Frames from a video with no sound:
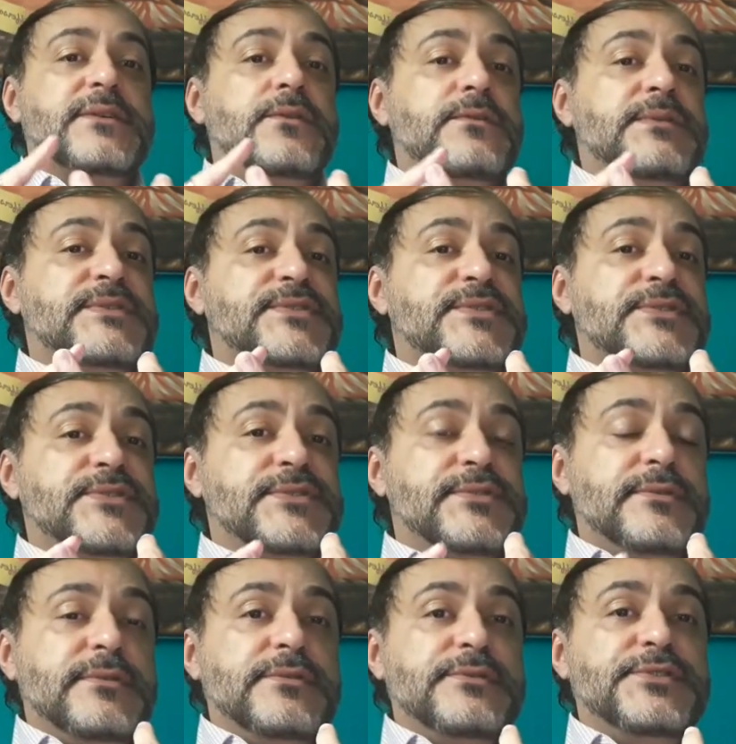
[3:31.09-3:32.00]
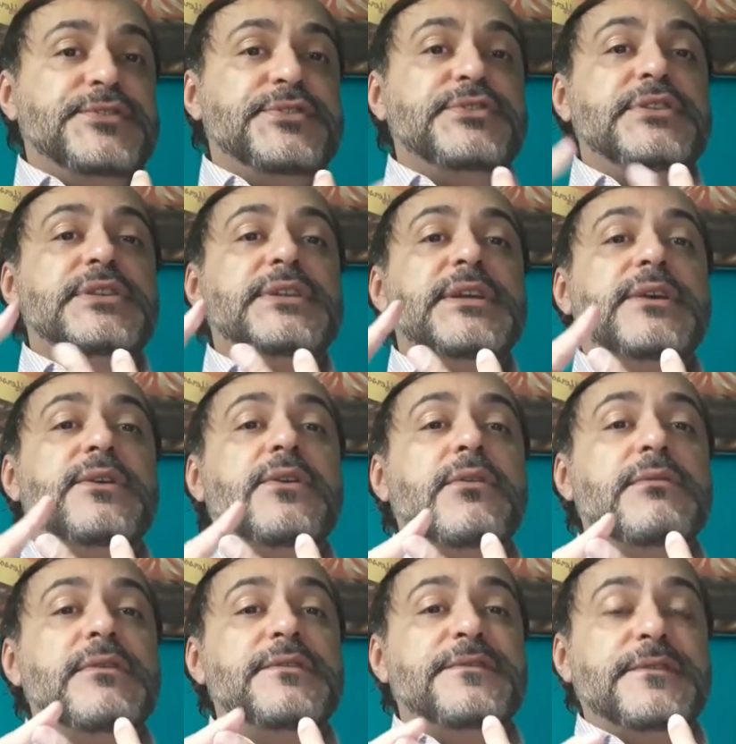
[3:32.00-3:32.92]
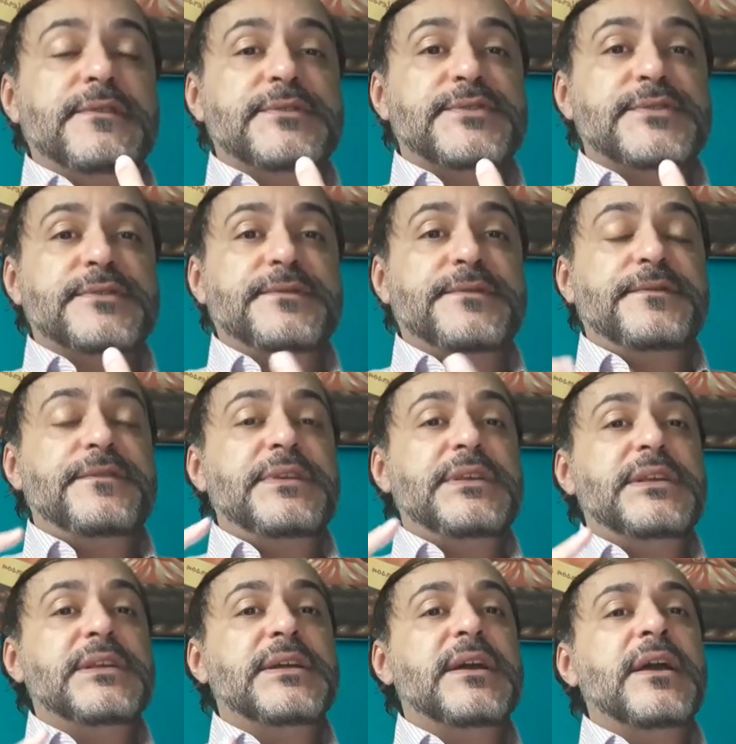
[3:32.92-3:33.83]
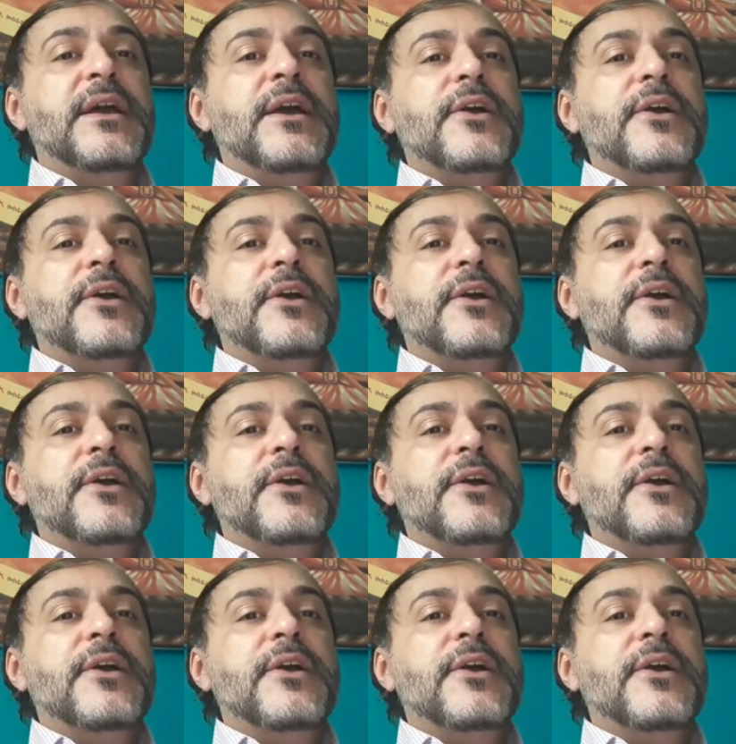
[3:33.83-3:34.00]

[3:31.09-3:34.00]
com a sociologia, com a filosofia,